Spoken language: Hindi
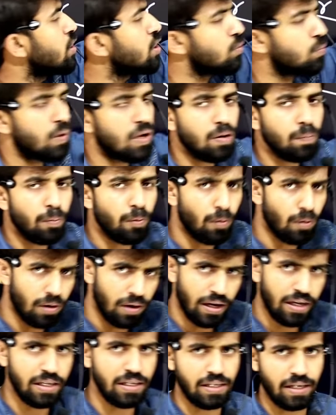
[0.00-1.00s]
पॉइंट वन फोर
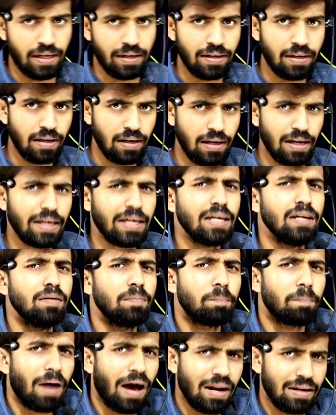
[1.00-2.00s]
नहीं है लेकिन
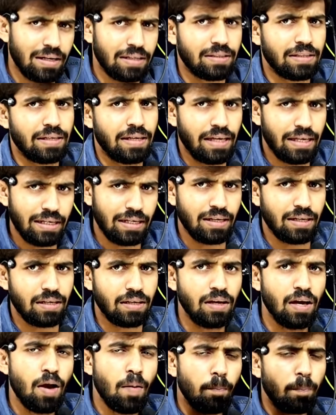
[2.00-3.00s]
मान लेते हैं कि
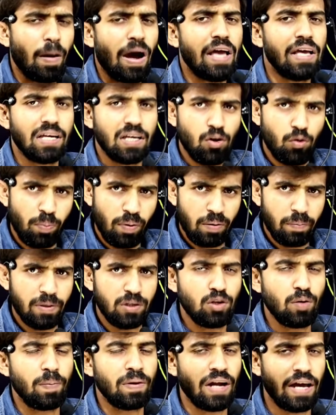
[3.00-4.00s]
नहीं पाई के ऊपर
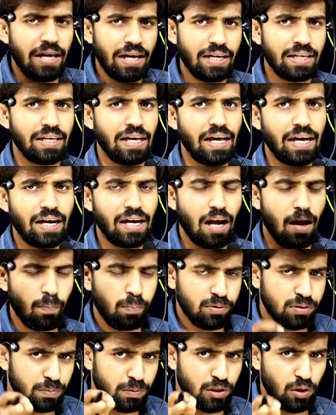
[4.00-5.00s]
वीडियो बनाया गया है अगर
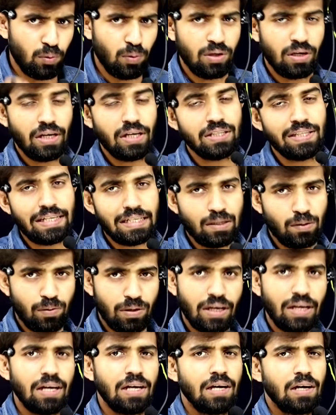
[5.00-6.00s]
आप उस वीडियो को नहीं देखे
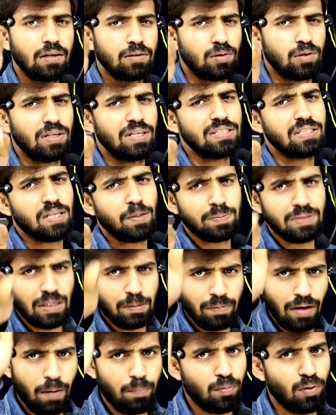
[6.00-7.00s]
होंगे तो
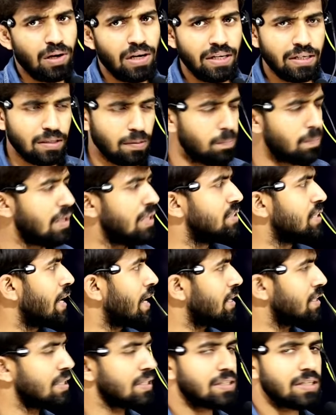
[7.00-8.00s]
डिस्क्रिप्शन में आपको लिंक मिल
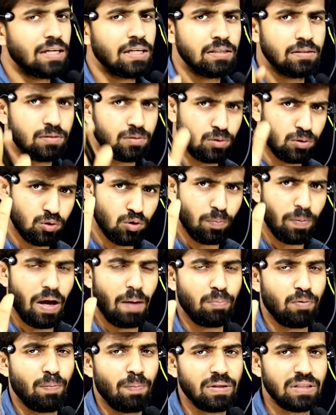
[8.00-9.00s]
जाएगा देखिए जो जो मैं
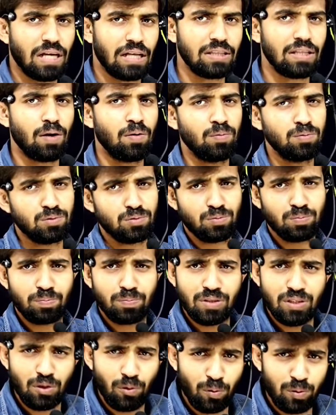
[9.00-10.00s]
आपको बताता हूँ उस
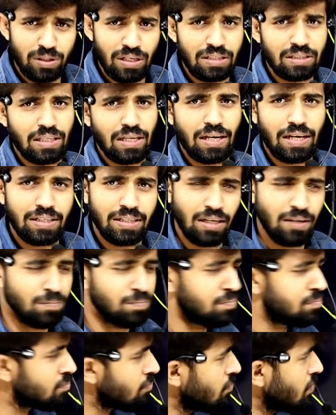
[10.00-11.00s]
वीडियो को देखते रहिए
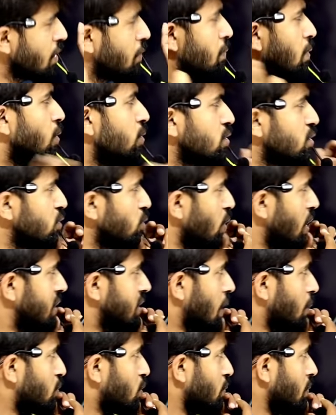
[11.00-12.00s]
बहुत
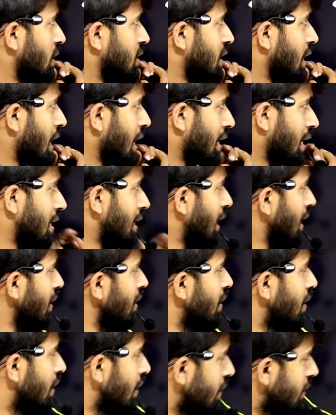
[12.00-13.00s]
नॉलेज आपको मिल जाएगा क्लियर
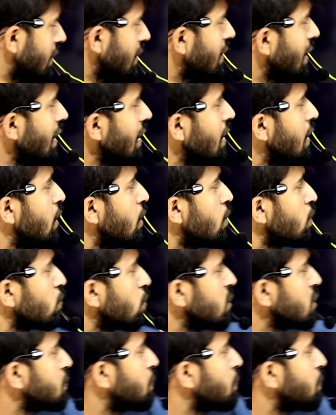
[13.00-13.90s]
ठीक है तो